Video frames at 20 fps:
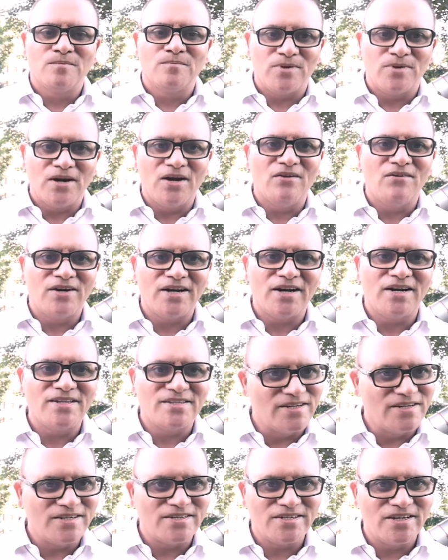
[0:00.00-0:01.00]

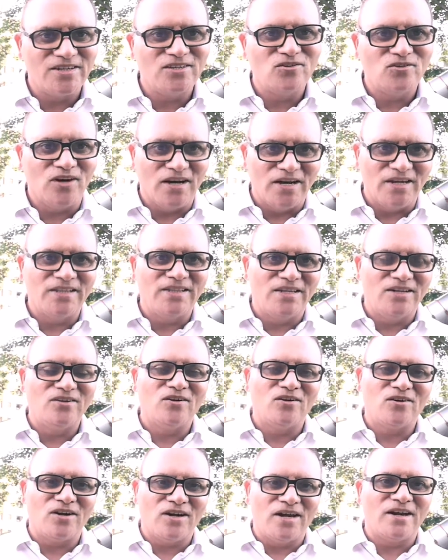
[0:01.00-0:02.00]
प्राइवेटाइजेशन जो आई थी
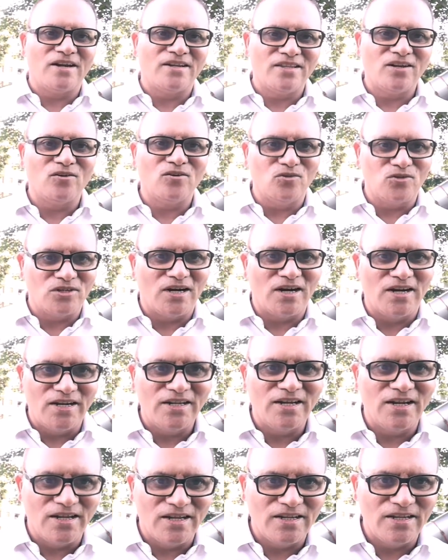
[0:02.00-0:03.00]
और कह रहे थे
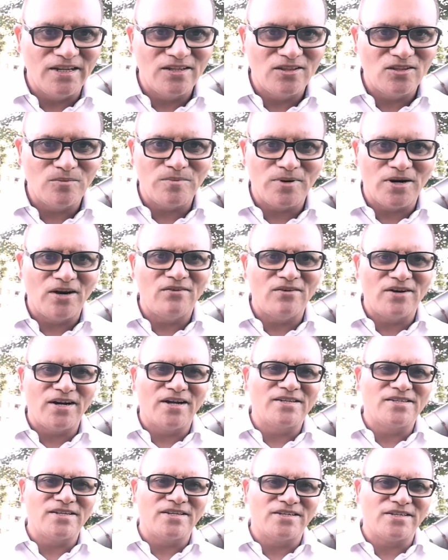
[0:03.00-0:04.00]
खुशहाली आएगी तो
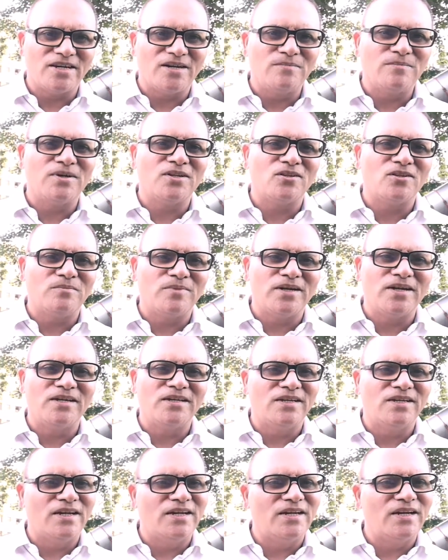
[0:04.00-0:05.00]
प्राइवेटाइजेशन में तो भाई
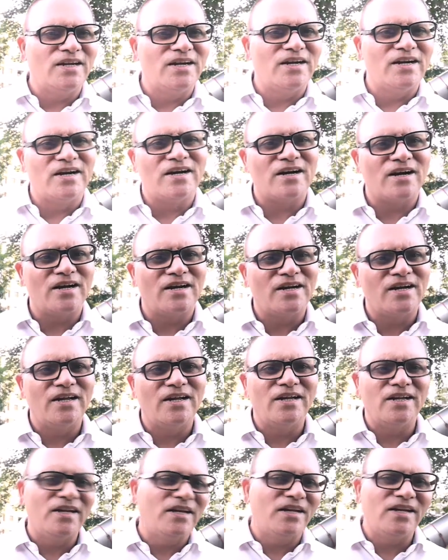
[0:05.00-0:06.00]
यही लीडरान
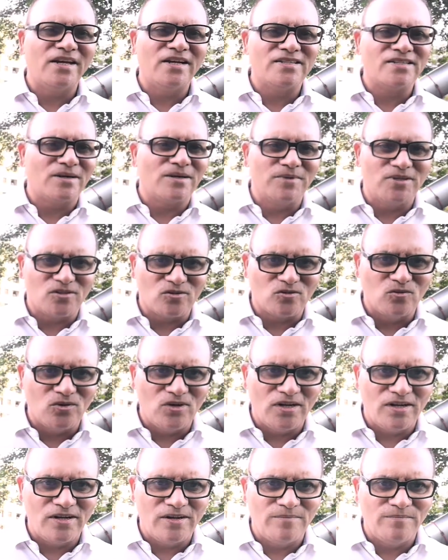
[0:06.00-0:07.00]
हैं इन्हीं के सब
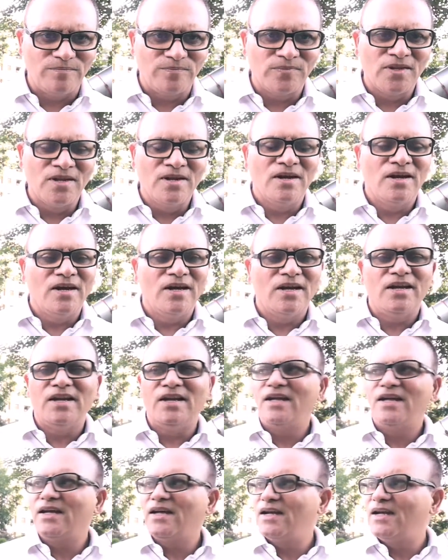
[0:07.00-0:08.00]
स्कूल हैं
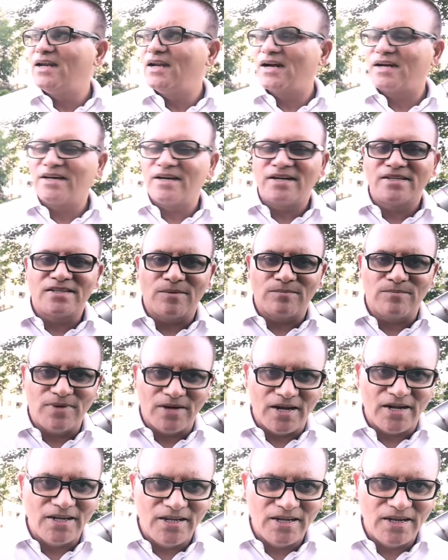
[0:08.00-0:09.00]
इन्हीं की इलेक्ट्रिक
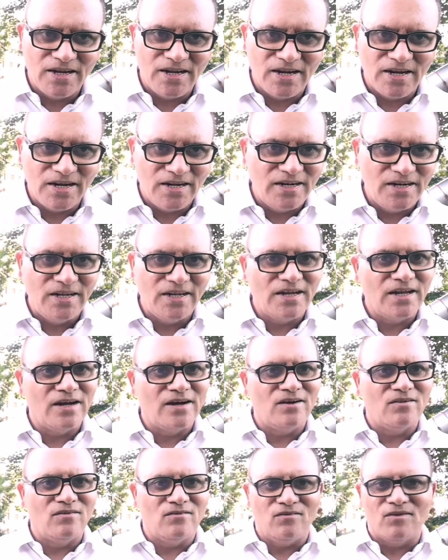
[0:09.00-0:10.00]
सप्लाई है इन्हीं का
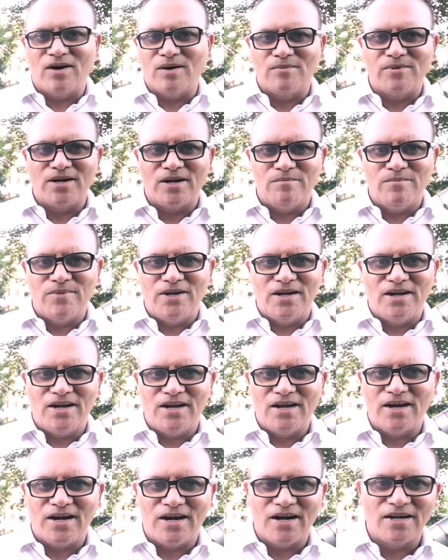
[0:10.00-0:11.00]
वापडा में
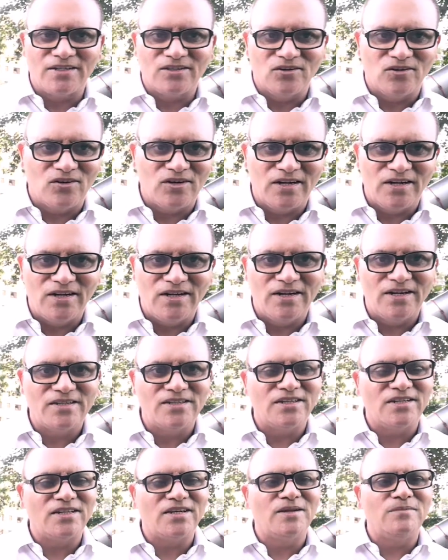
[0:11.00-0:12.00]
है हाथ और ये
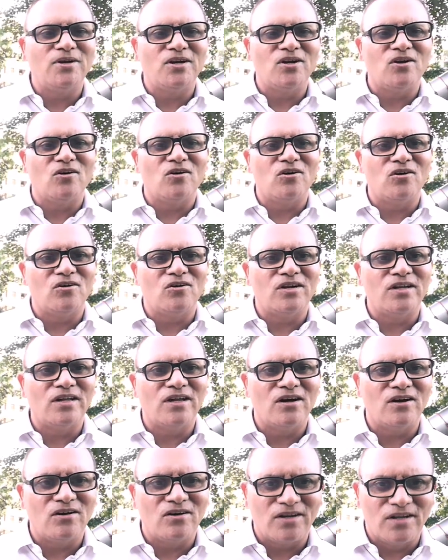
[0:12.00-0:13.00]
जितनी भी
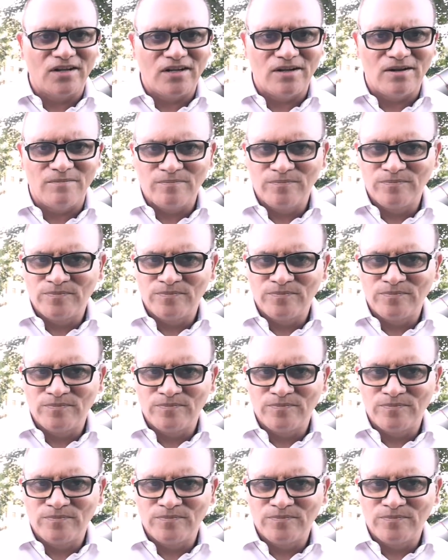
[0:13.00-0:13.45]
कॉलोनियाँ और ये